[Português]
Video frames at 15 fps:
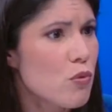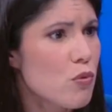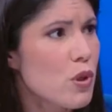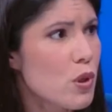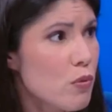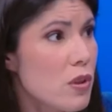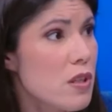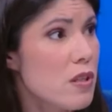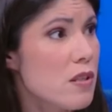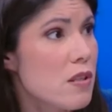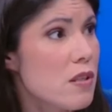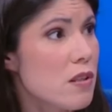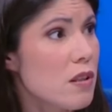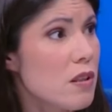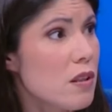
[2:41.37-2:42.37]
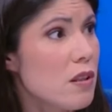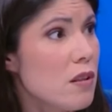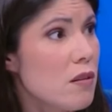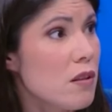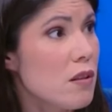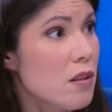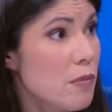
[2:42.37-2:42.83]
que o que eu disse
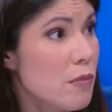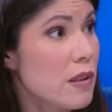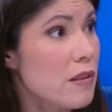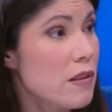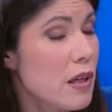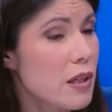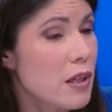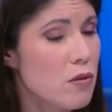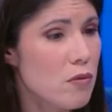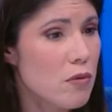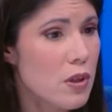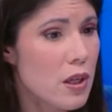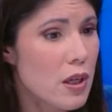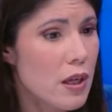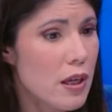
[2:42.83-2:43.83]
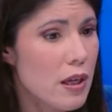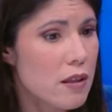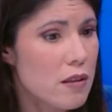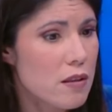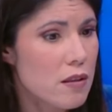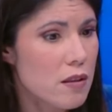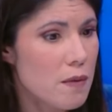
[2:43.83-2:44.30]
e, e mantenho é
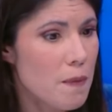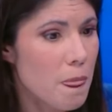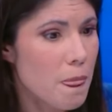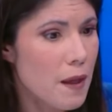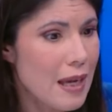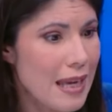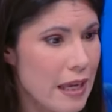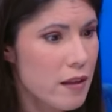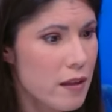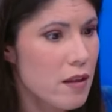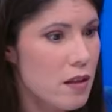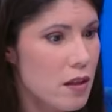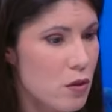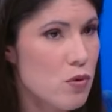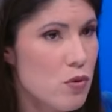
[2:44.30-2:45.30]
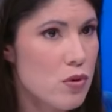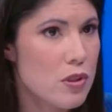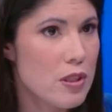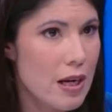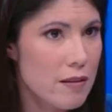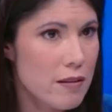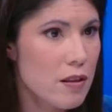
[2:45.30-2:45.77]
que cada idoso
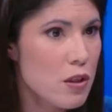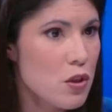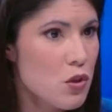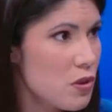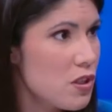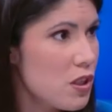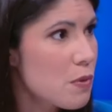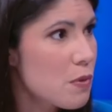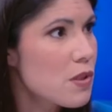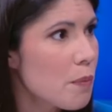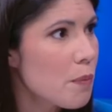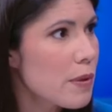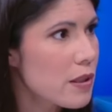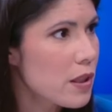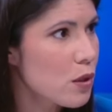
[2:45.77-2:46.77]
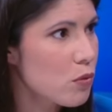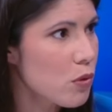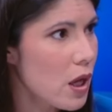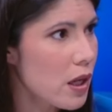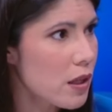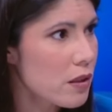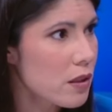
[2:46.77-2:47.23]
terá tido a sua situação
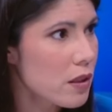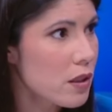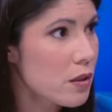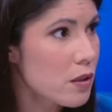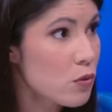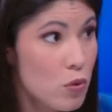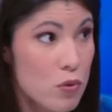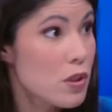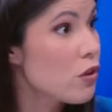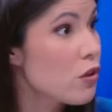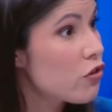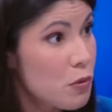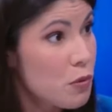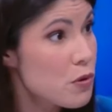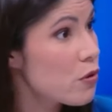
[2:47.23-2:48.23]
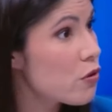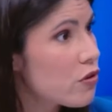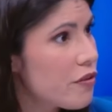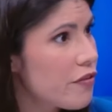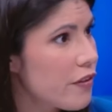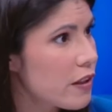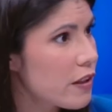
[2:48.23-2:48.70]
particular, todos eles situações
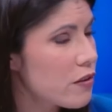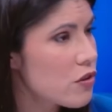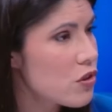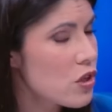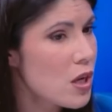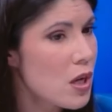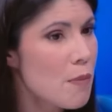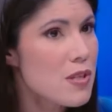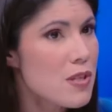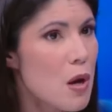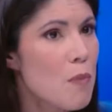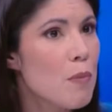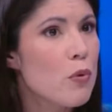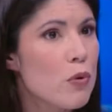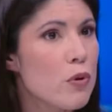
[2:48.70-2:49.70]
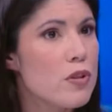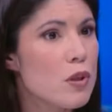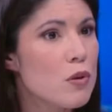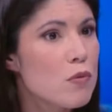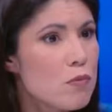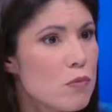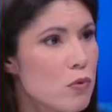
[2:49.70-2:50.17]
diferentes, mas há uma coisa
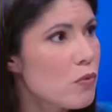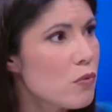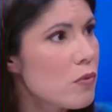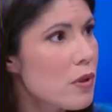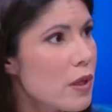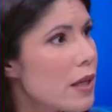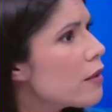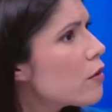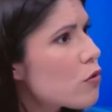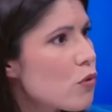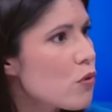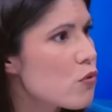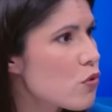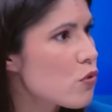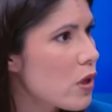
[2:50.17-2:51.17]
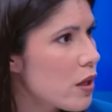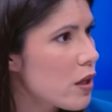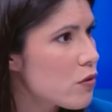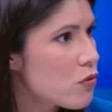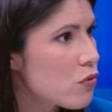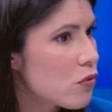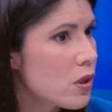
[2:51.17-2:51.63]
comum entre todos os
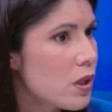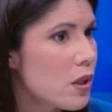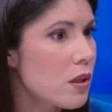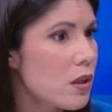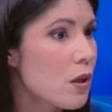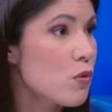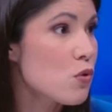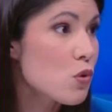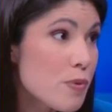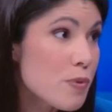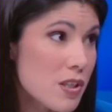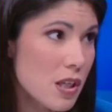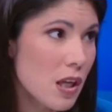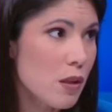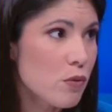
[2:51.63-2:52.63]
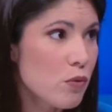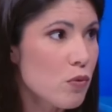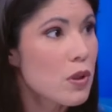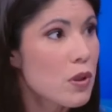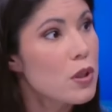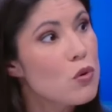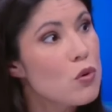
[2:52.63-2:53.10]
casos, que é o sobressalto
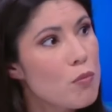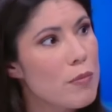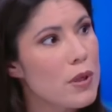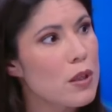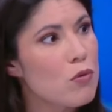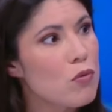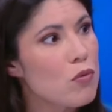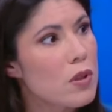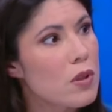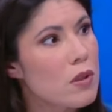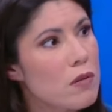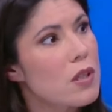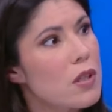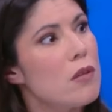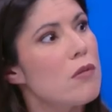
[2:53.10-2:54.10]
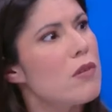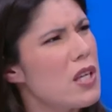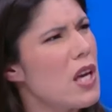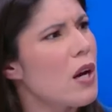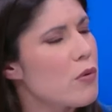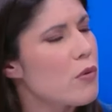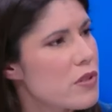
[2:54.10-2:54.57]
e o medo daquilo
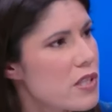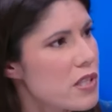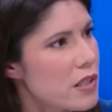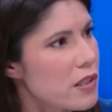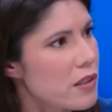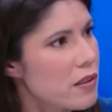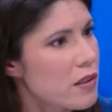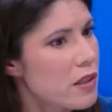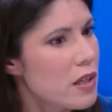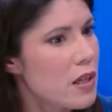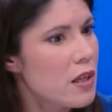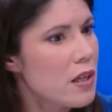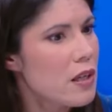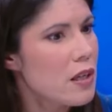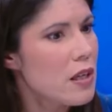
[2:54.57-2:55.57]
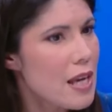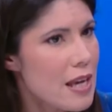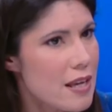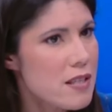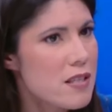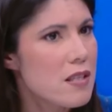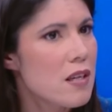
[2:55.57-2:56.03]
que ia acontecer. E
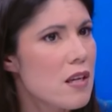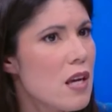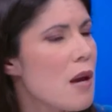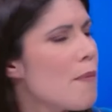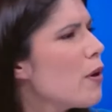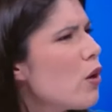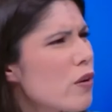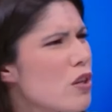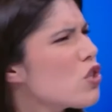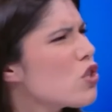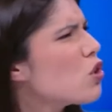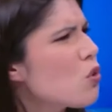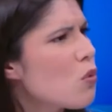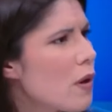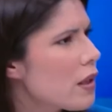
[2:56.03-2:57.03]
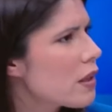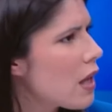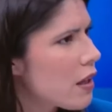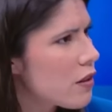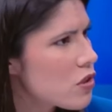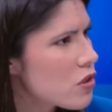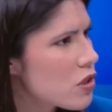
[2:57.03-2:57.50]
essa é a maior das
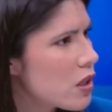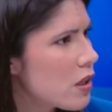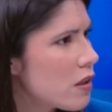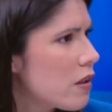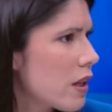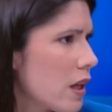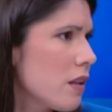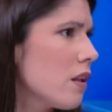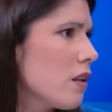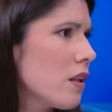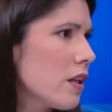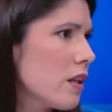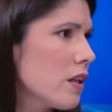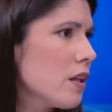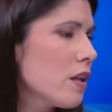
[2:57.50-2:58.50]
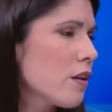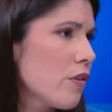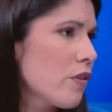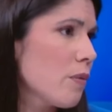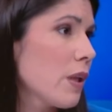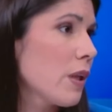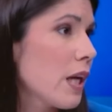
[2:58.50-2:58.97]
crueldades daquela lei que
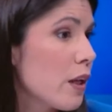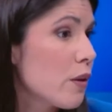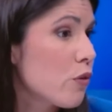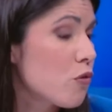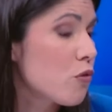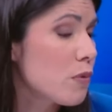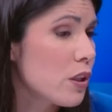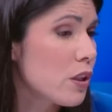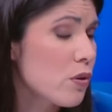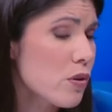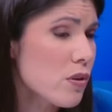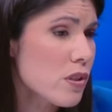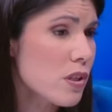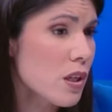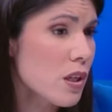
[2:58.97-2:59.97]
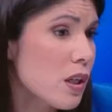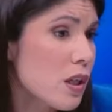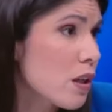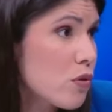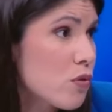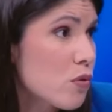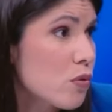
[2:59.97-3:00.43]
foi aplicada em 2012 que
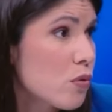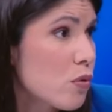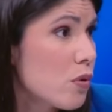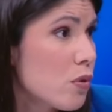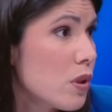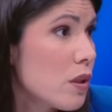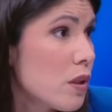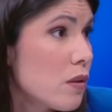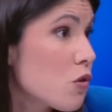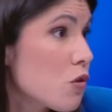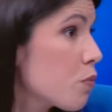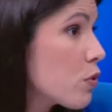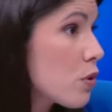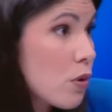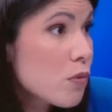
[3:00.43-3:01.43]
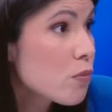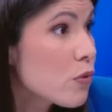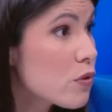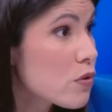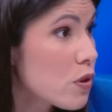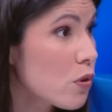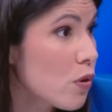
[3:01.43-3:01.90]
resultou na expulsão de
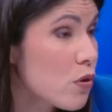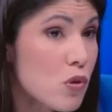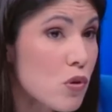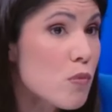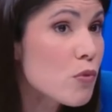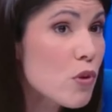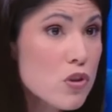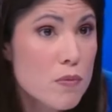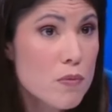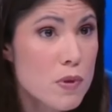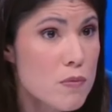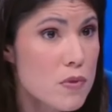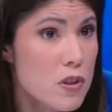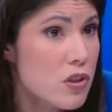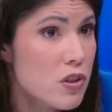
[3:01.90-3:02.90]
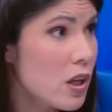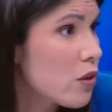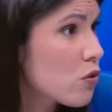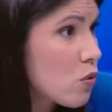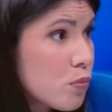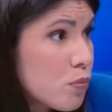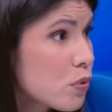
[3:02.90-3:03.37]
muitos idosos, como nós sabemos, esses
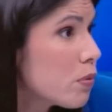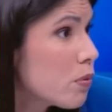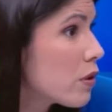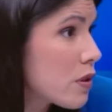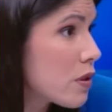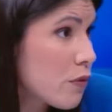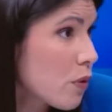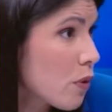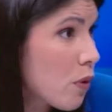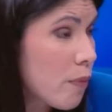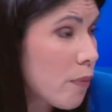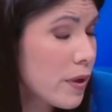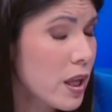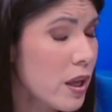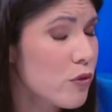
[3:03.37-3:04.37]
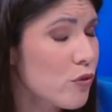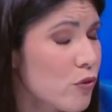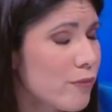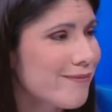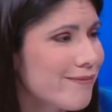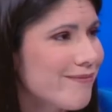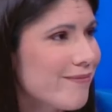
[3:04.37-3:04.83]
casos são públicos e foram acompanhados. Avancemos
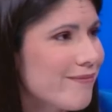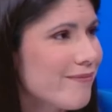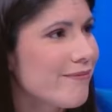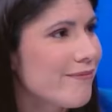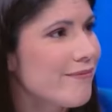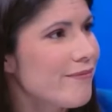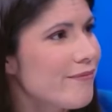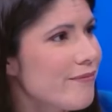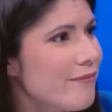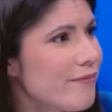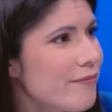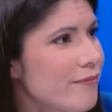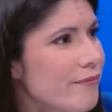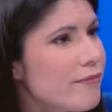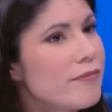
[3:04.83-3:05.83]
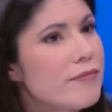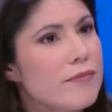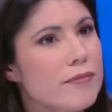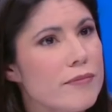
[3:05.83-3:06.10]
então. Rui Tavares, não sei se